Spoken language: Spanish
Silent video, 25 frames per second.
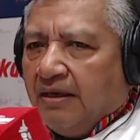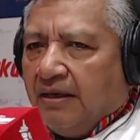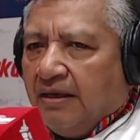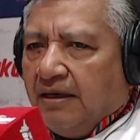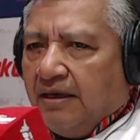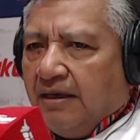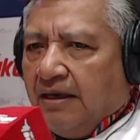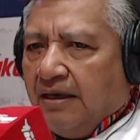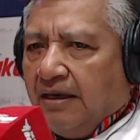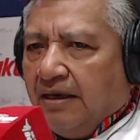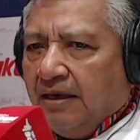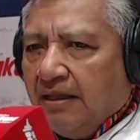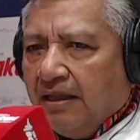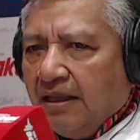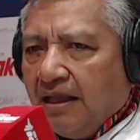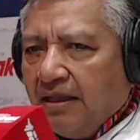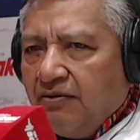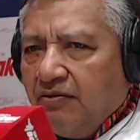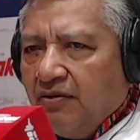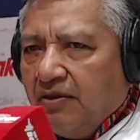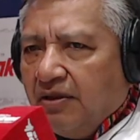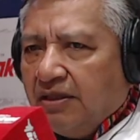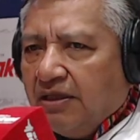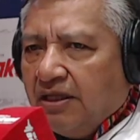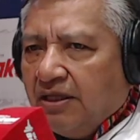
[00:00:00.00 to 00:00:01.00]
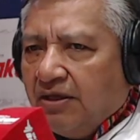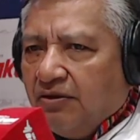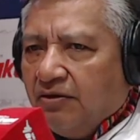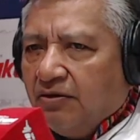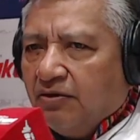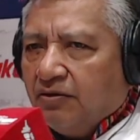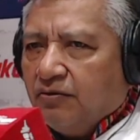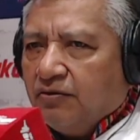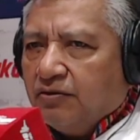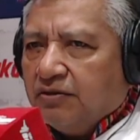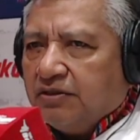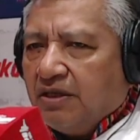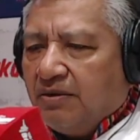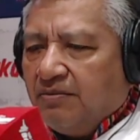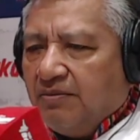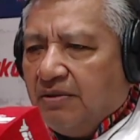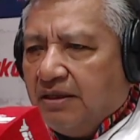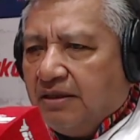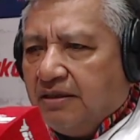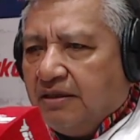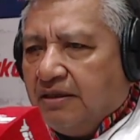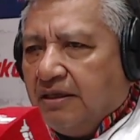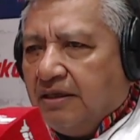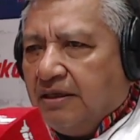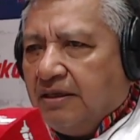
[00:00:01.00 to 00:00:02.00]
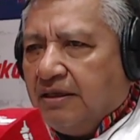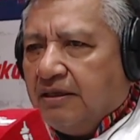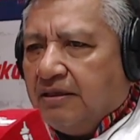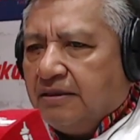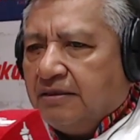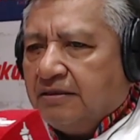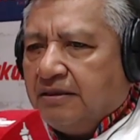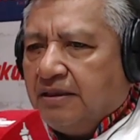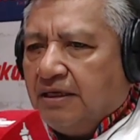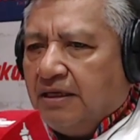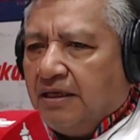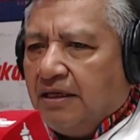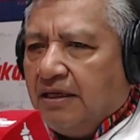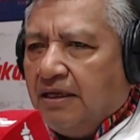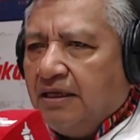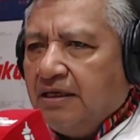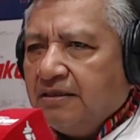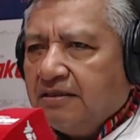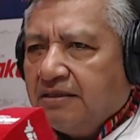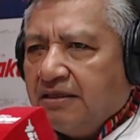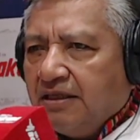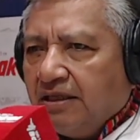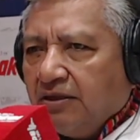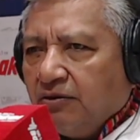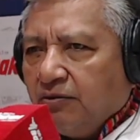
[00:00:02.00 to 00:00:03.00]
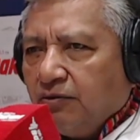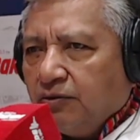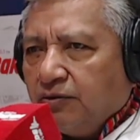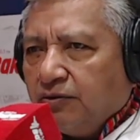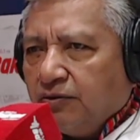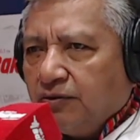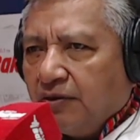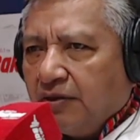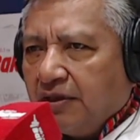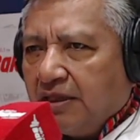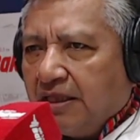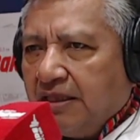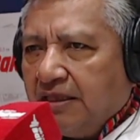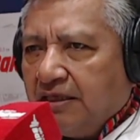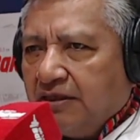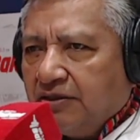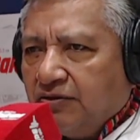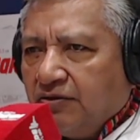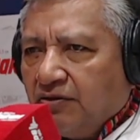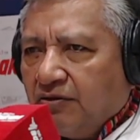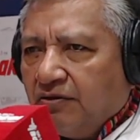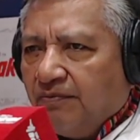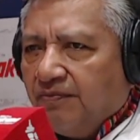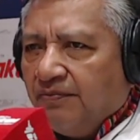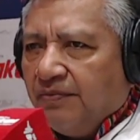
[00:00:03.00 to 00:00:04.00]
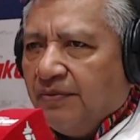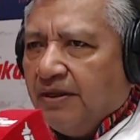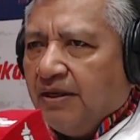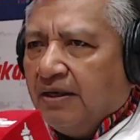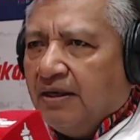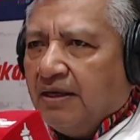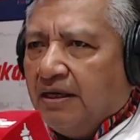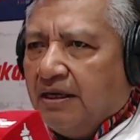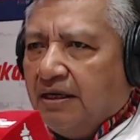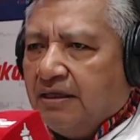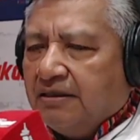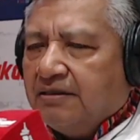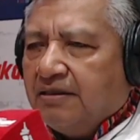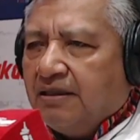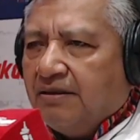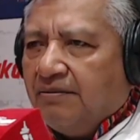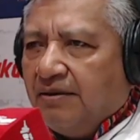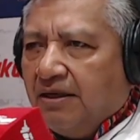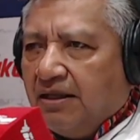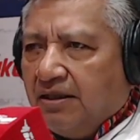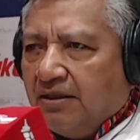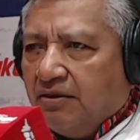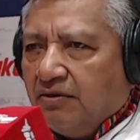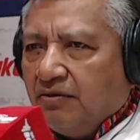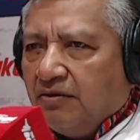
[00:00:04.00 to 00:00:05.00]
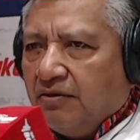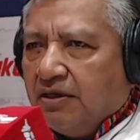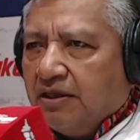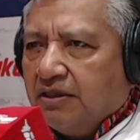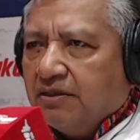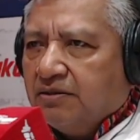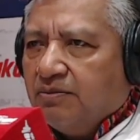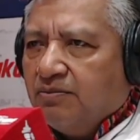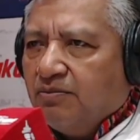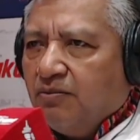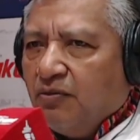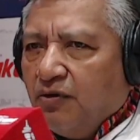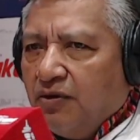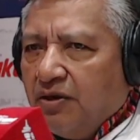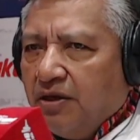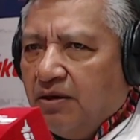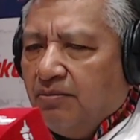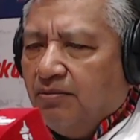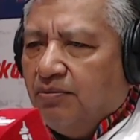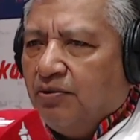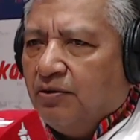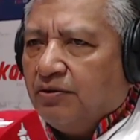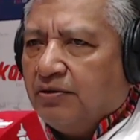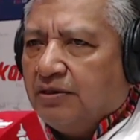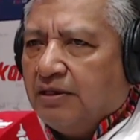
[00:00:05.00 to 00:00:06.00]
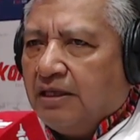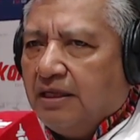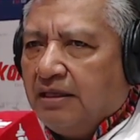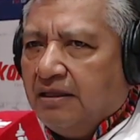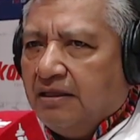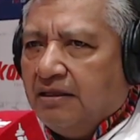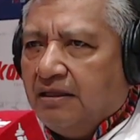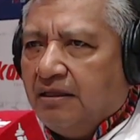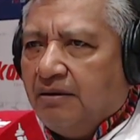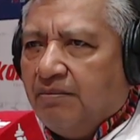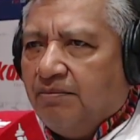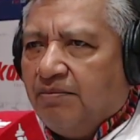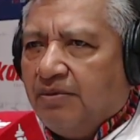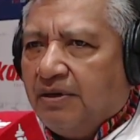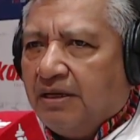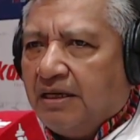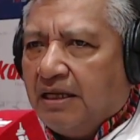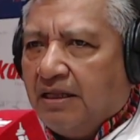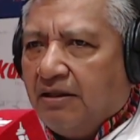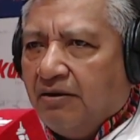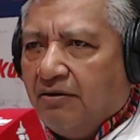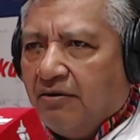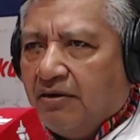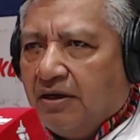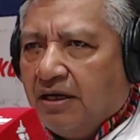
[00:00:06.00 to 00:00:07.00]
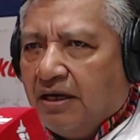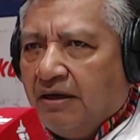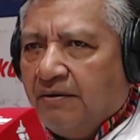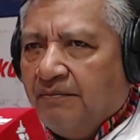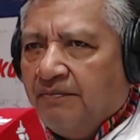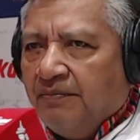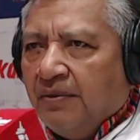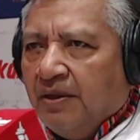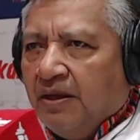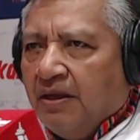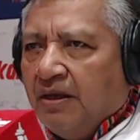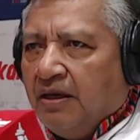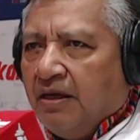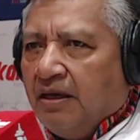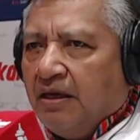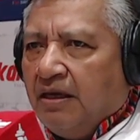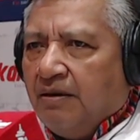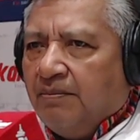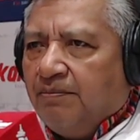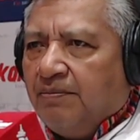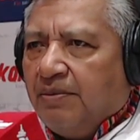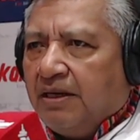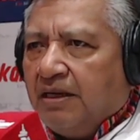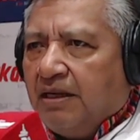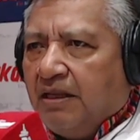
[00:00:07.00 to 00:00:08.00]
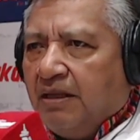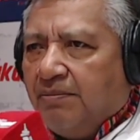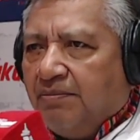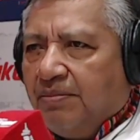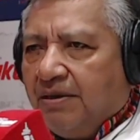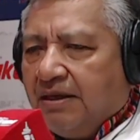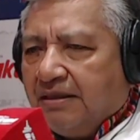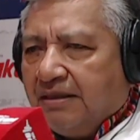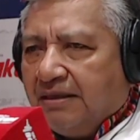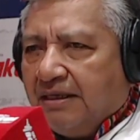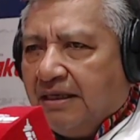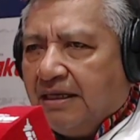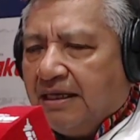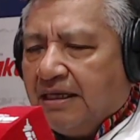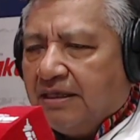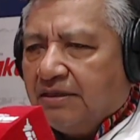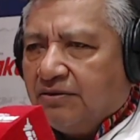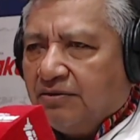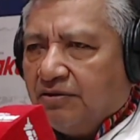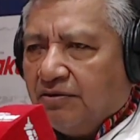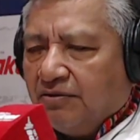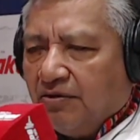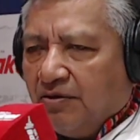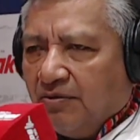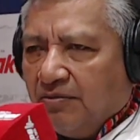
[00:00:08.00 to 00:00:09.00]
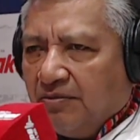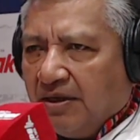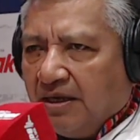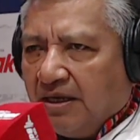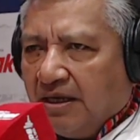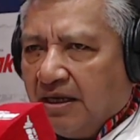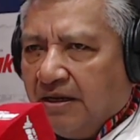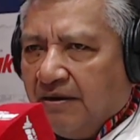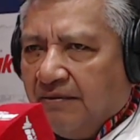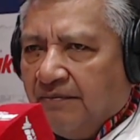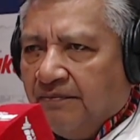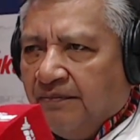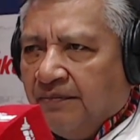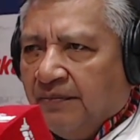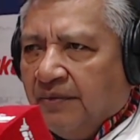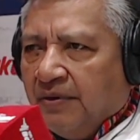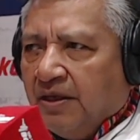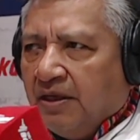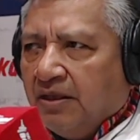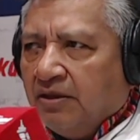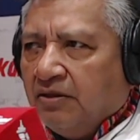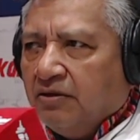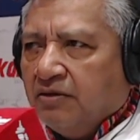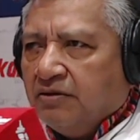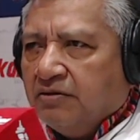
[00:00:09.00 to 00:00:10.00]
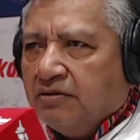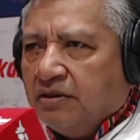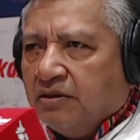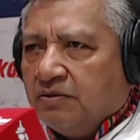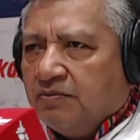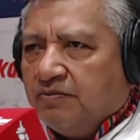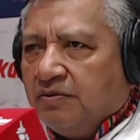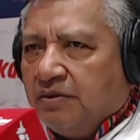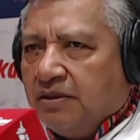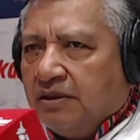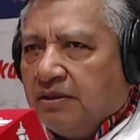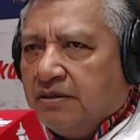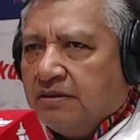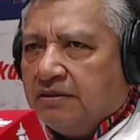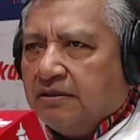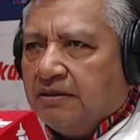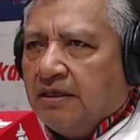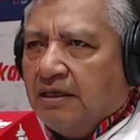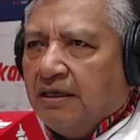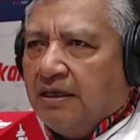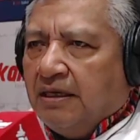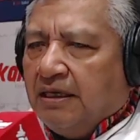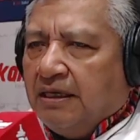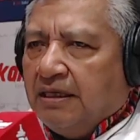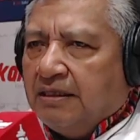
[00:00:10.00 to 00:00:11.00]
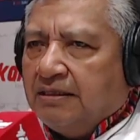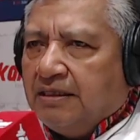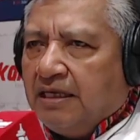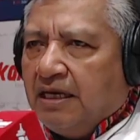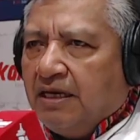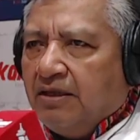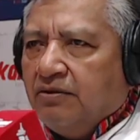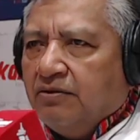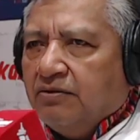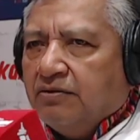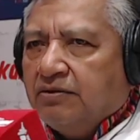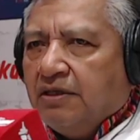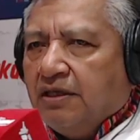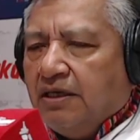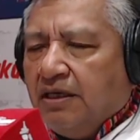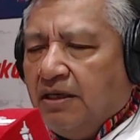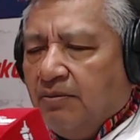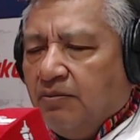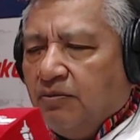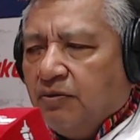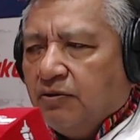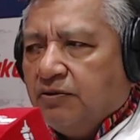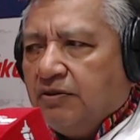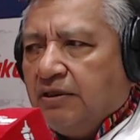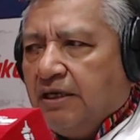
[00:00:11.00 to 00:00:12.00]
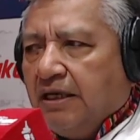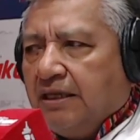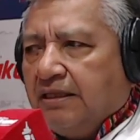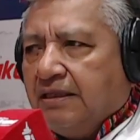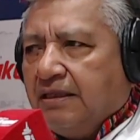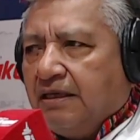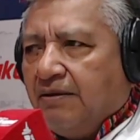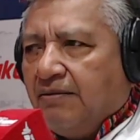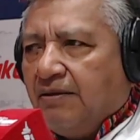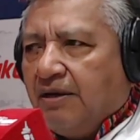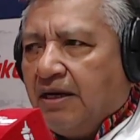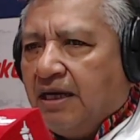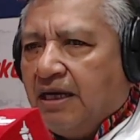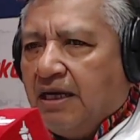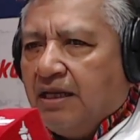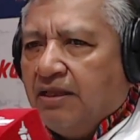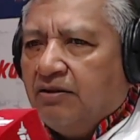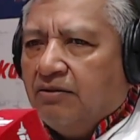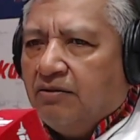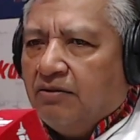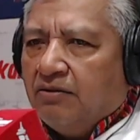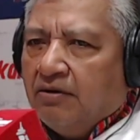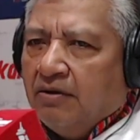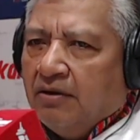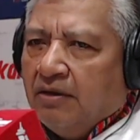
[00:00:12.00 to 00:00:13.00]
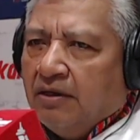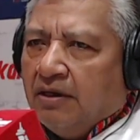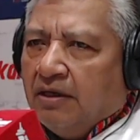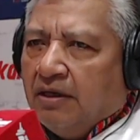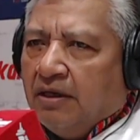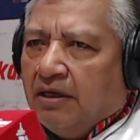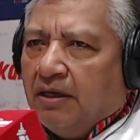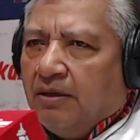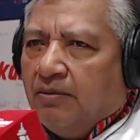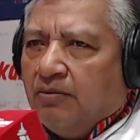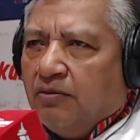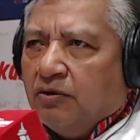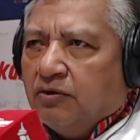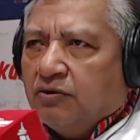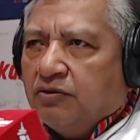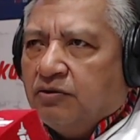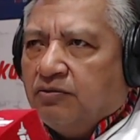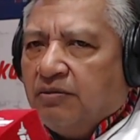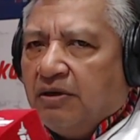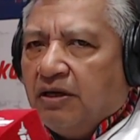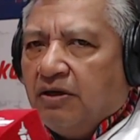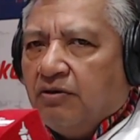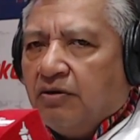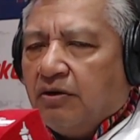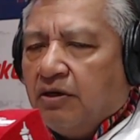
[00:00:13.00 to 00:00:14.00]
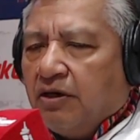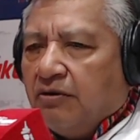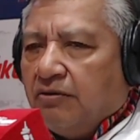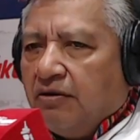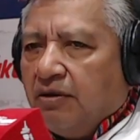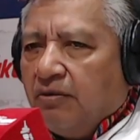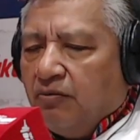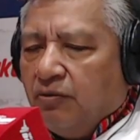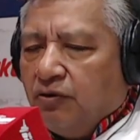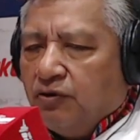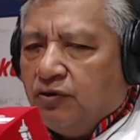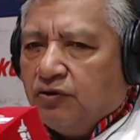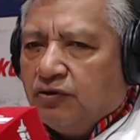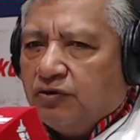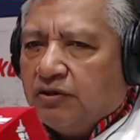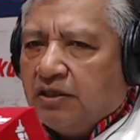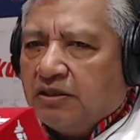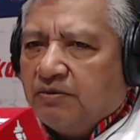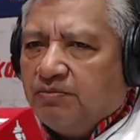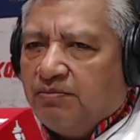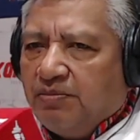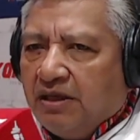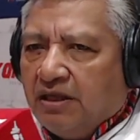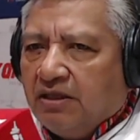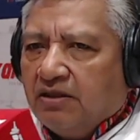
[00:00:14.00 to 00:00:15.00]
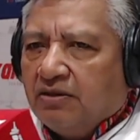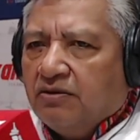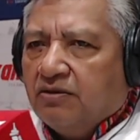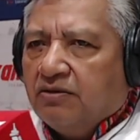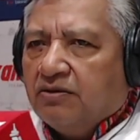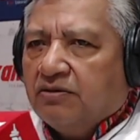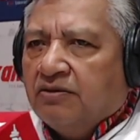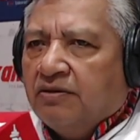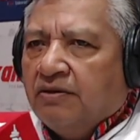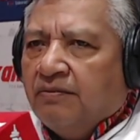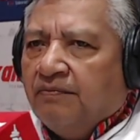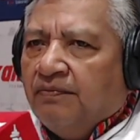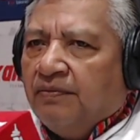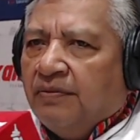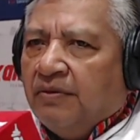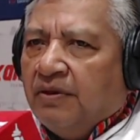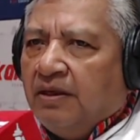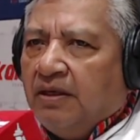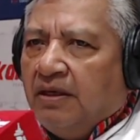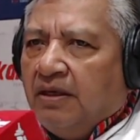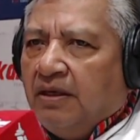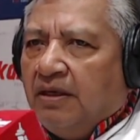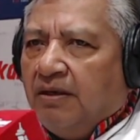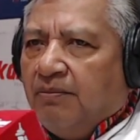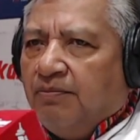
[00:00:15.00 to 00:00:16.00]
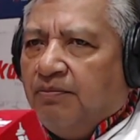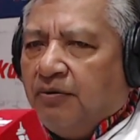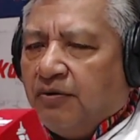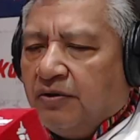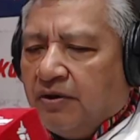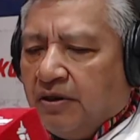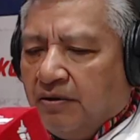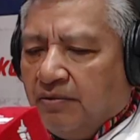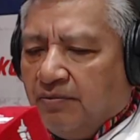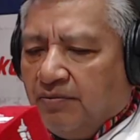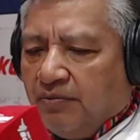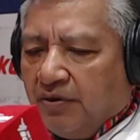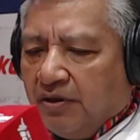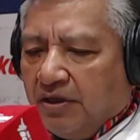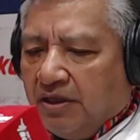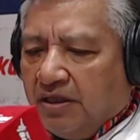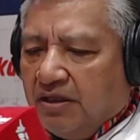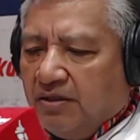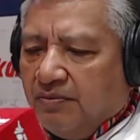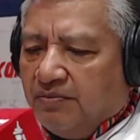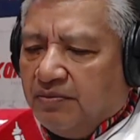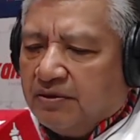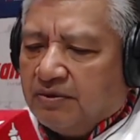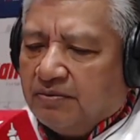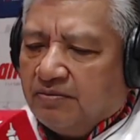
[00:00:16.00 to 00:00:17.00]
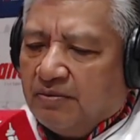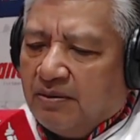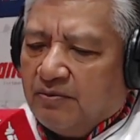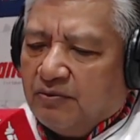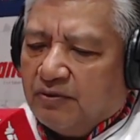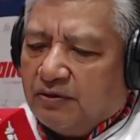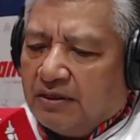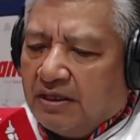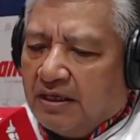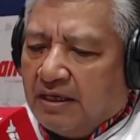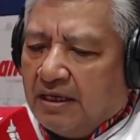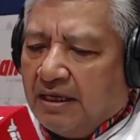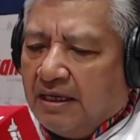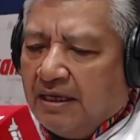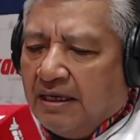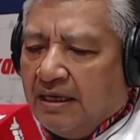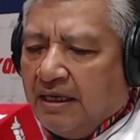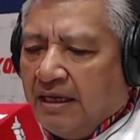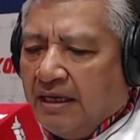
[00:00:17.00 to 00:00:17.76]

Eh, el año anterior justamente se institucionalizó este evento, que es muy importante para Loja y para la parte gastronómica. Entonces, pues este año seguimos ya trabajando, hemos mejorado en muchos aspectos y por, el, por ende, pues vamos a,